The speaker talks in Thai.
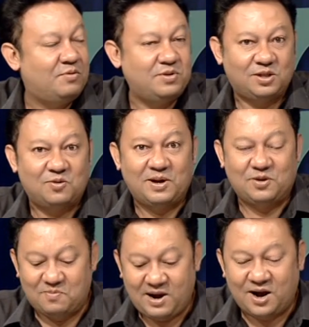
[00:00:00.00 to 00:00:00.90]
พูดอย่างตรงไปต
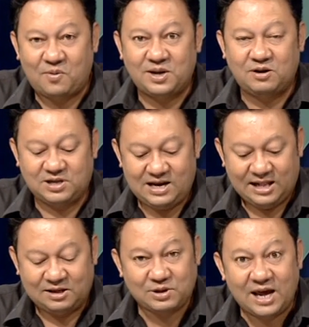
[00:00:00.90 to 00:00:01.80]
รงมา คนที่เขาฉลาด
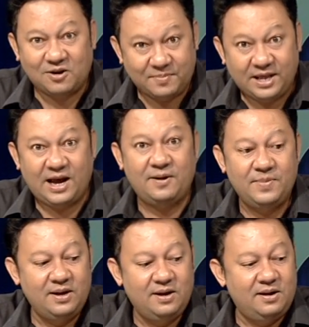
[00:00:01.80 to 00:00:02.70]
เท่าท่านก็มีนะ
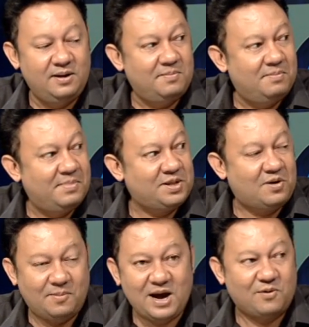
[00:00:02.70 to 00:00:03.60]
ไม่ต้อง
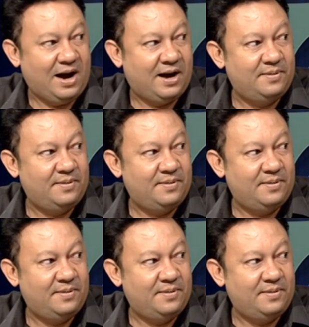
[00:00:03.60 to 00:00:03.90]
เอามากกว่า